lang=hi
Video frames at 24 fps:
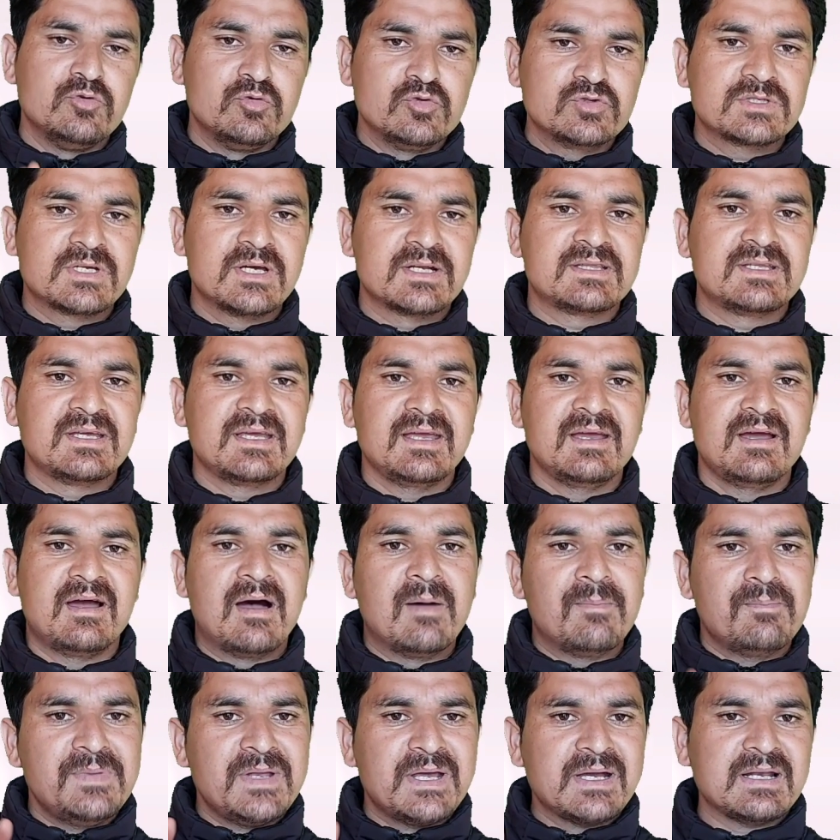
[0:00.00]
यूज करते हैं
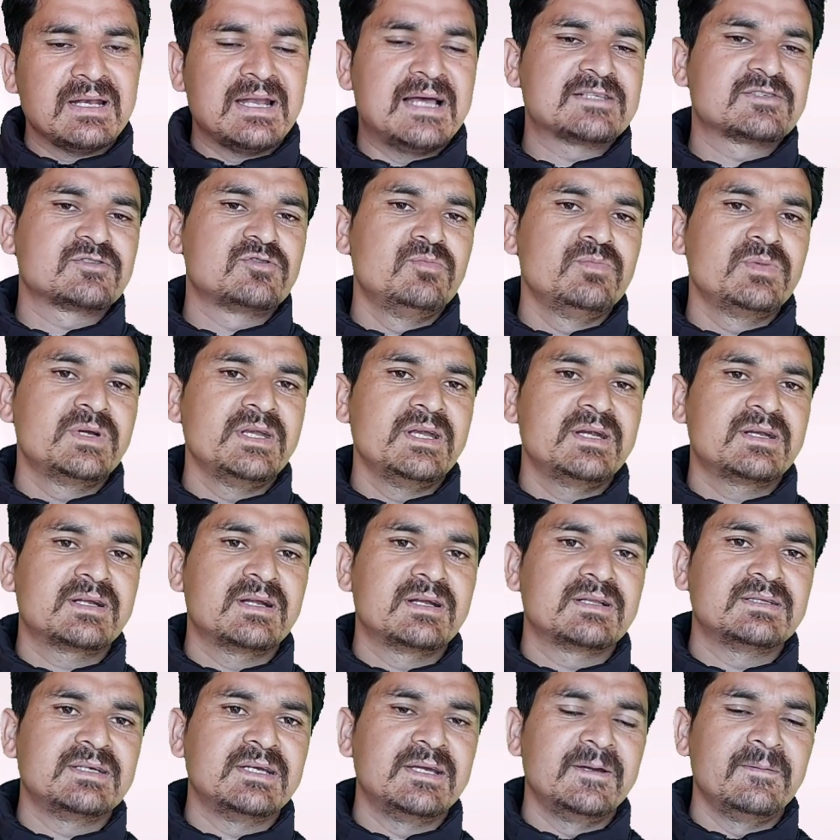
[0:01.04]
अपना क्लासरूम क्रिएट
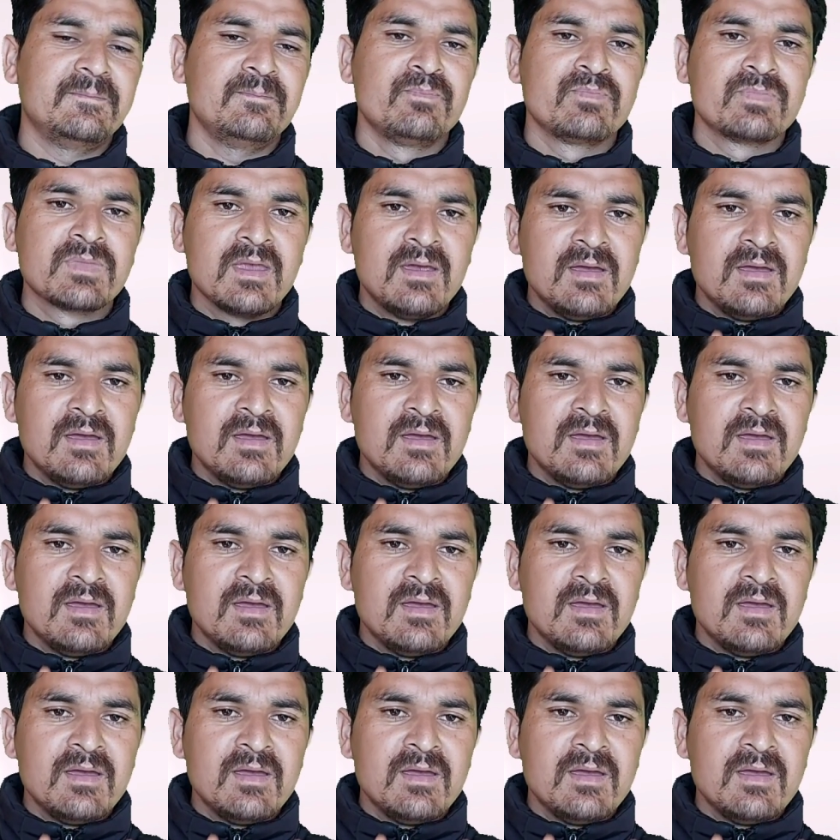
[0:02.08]
करते हैं